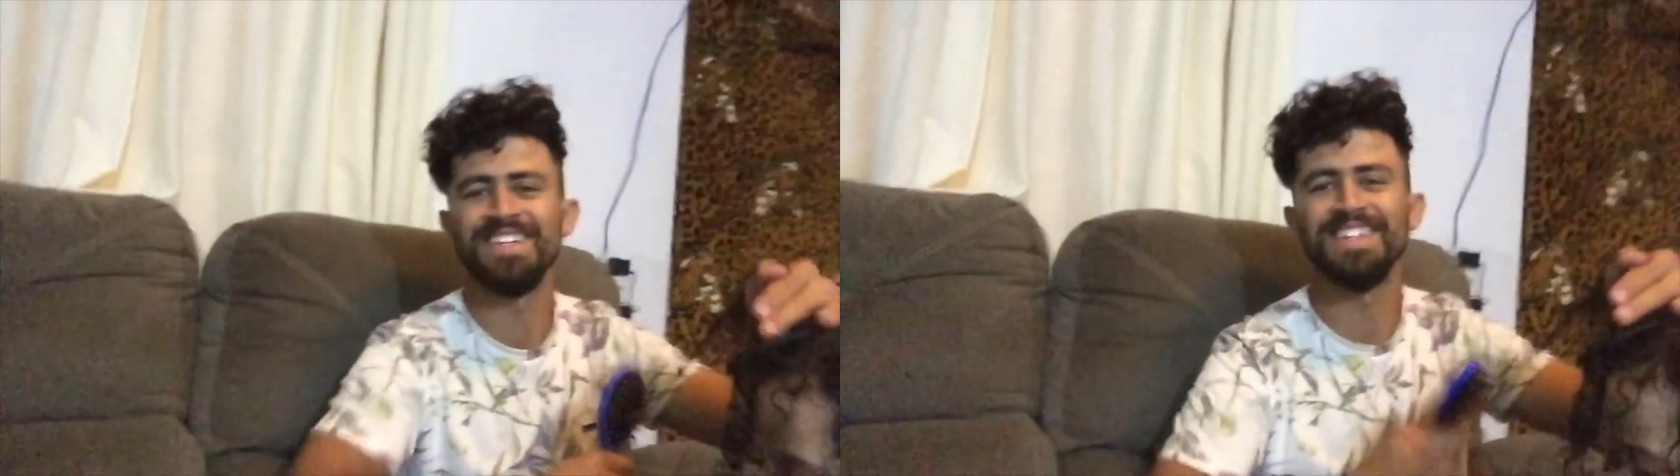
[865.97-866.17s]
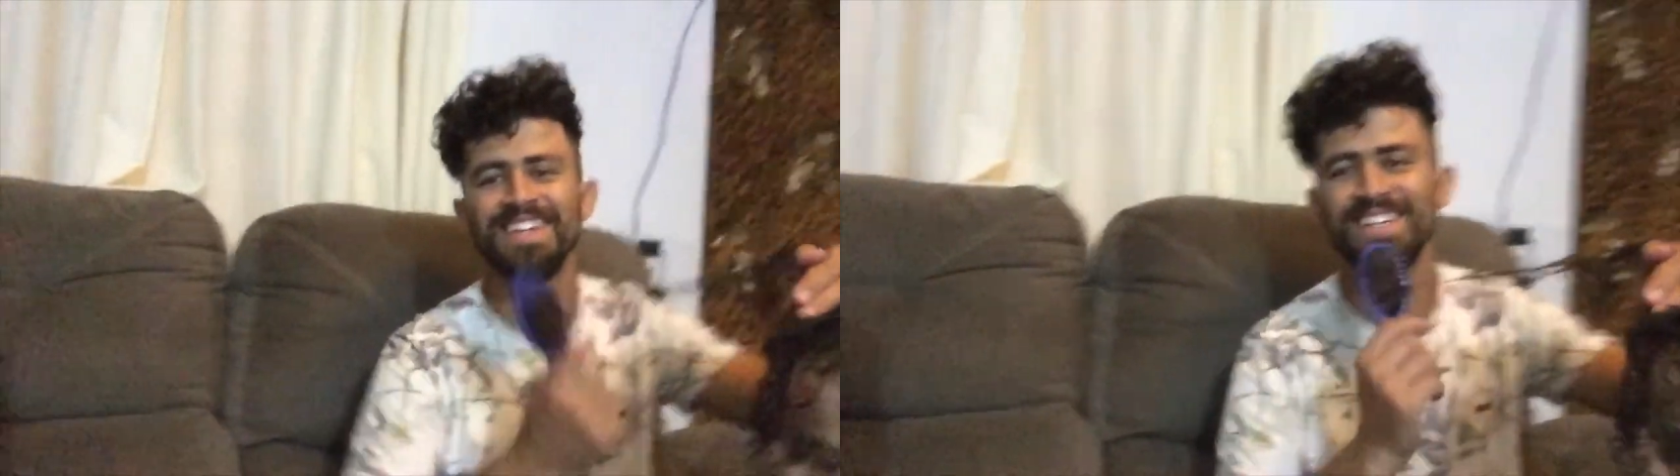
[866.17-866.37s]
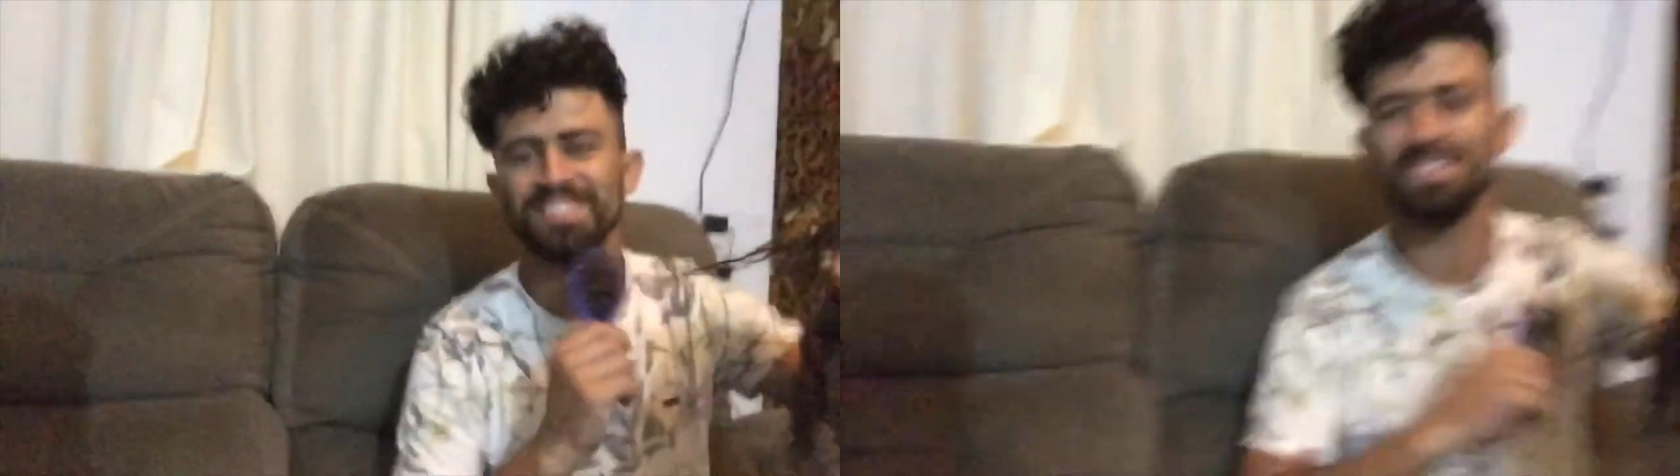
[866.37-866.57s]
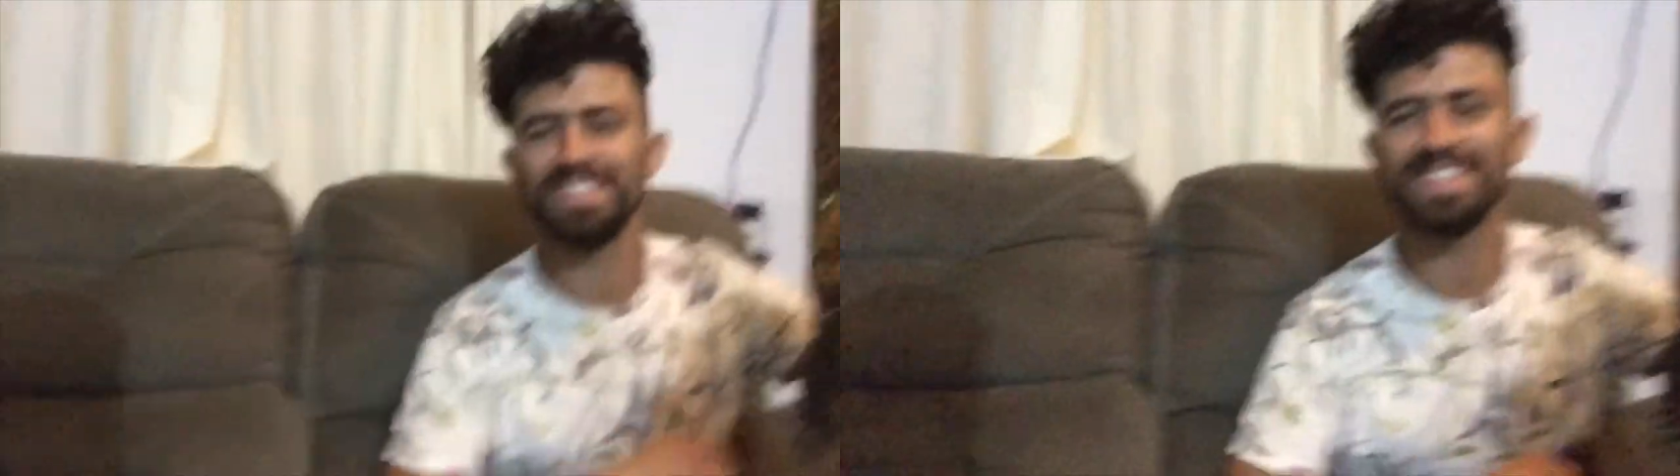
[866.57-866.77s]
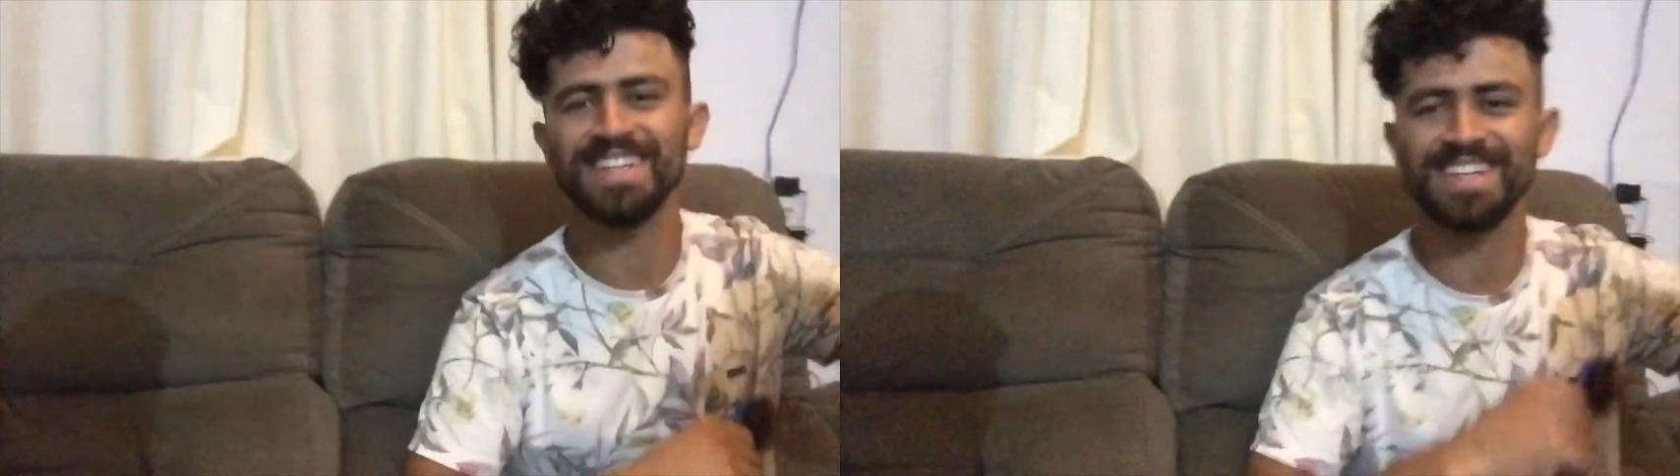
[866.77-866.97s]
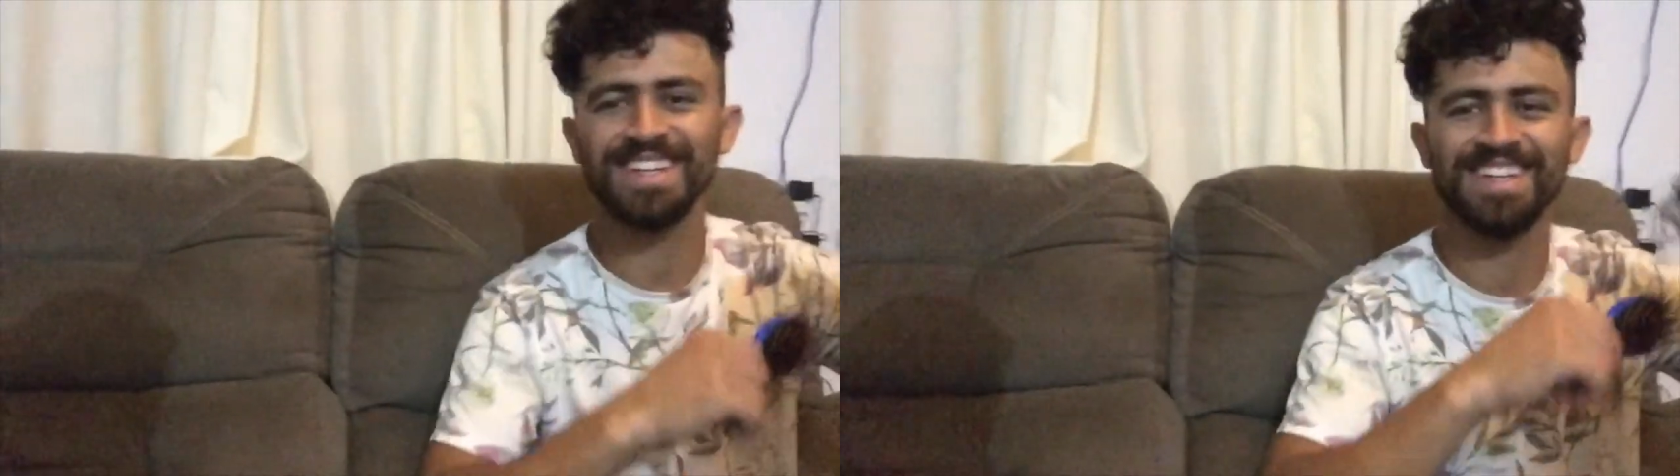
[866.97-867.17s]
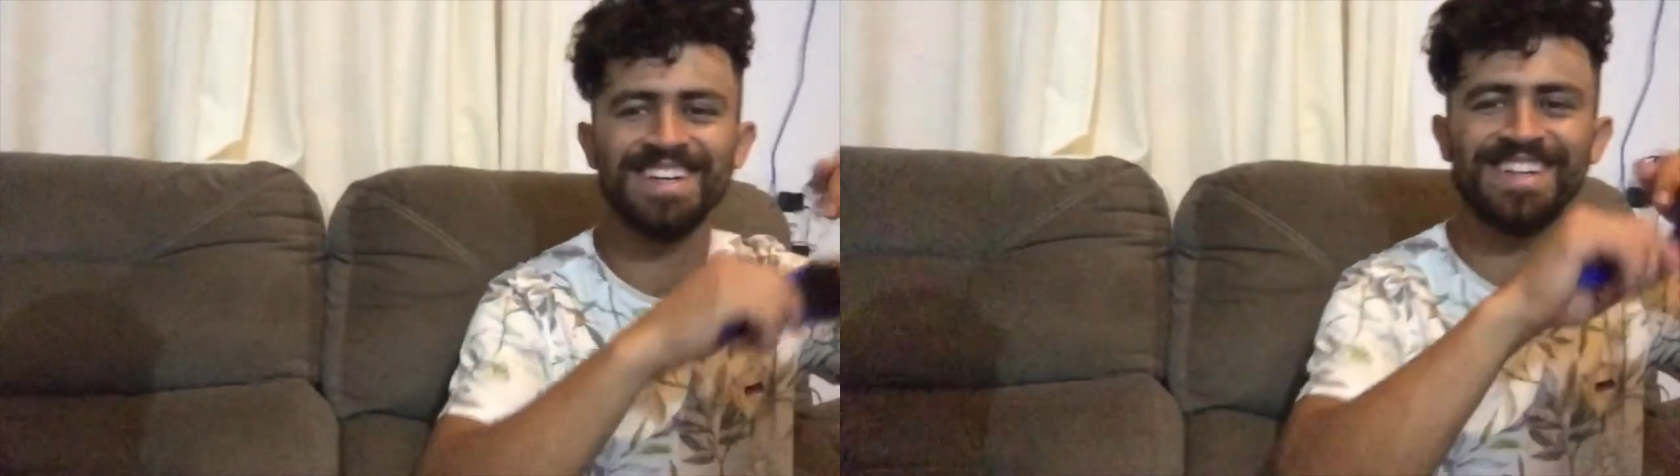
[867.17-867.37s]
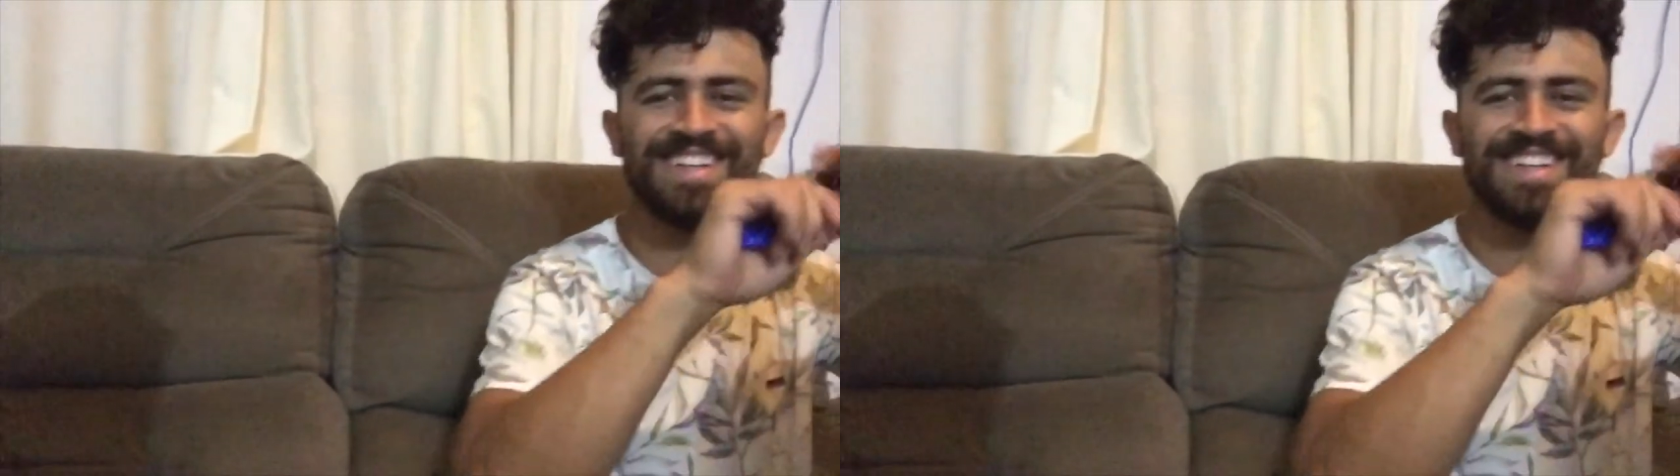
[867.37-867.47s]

É filho...